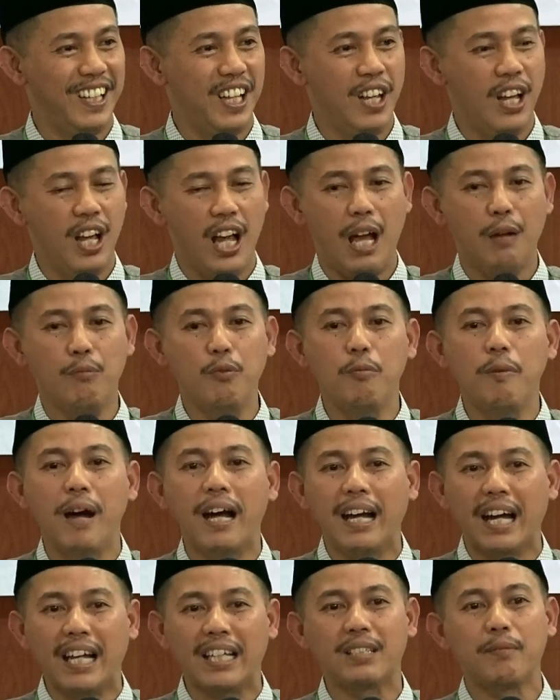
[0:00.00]
Abu
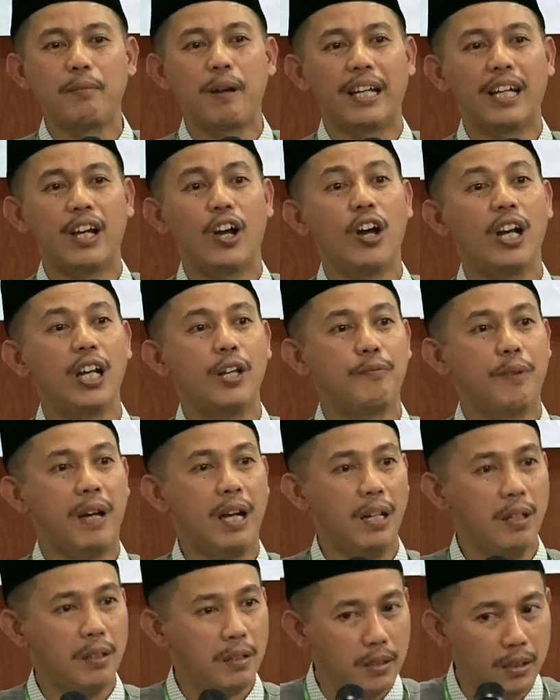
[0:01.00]
Bakar sebagai khalifah
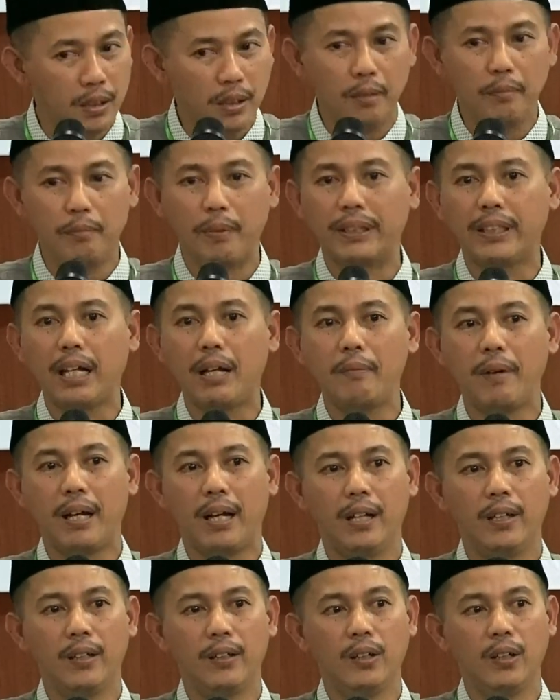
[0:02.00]
pertama.
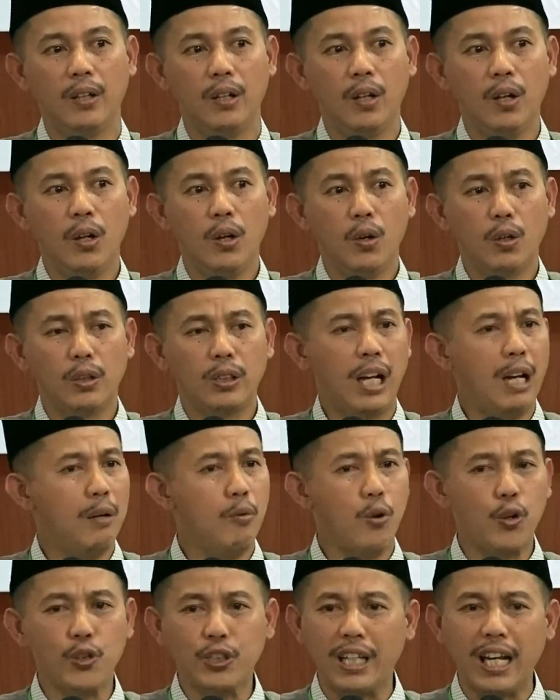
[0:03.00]
Dalam
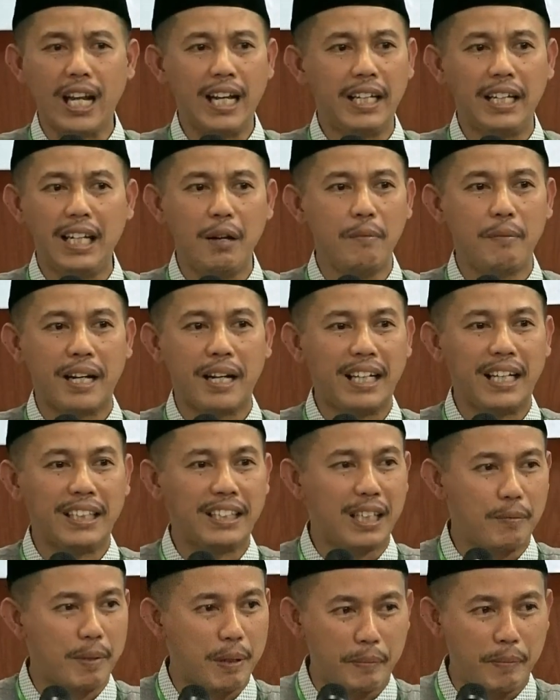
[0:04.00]
urusan akidah mereka
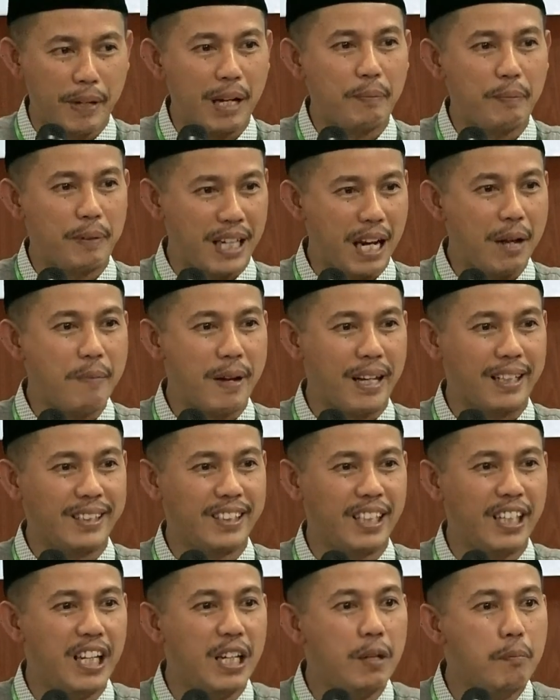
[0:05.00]
tidak berbeda pendapat.
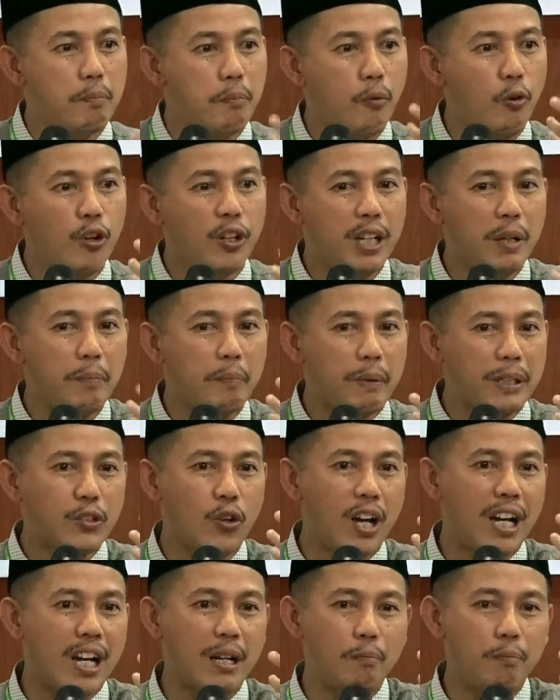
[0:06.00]
Jadi ini murni
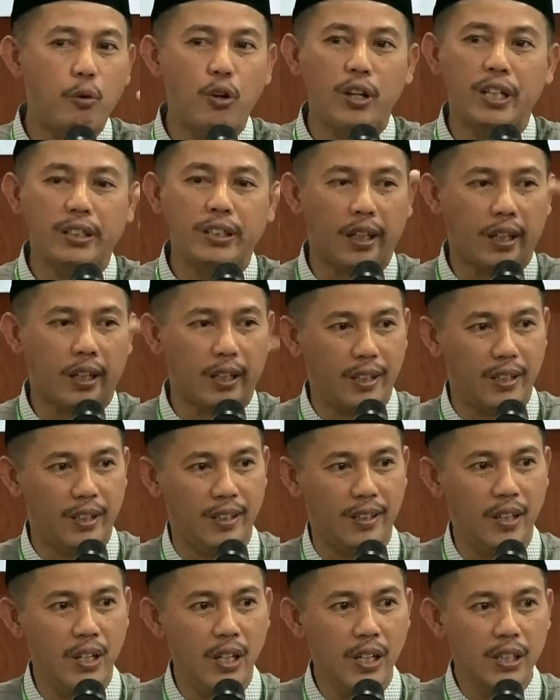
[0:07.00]
persoalan politik.
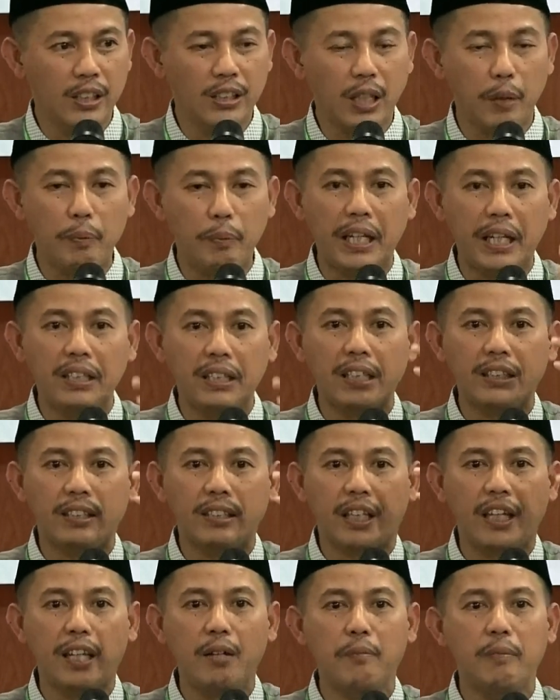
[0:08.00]
Tetapi kita
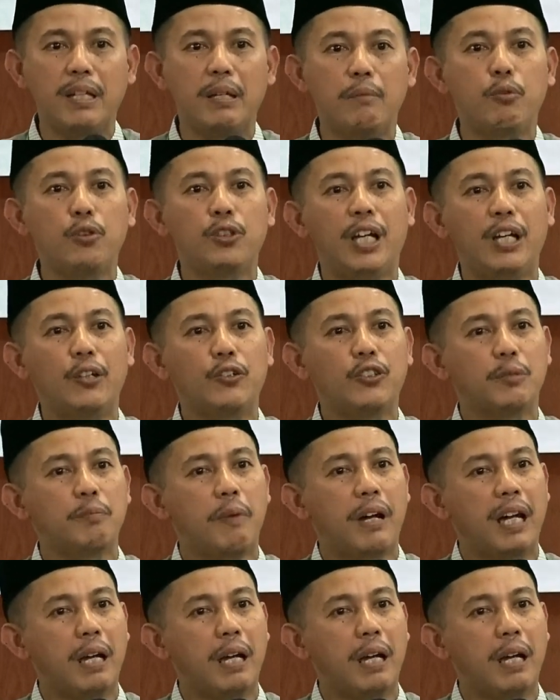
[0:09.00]
sering menyebutnya itu sebagai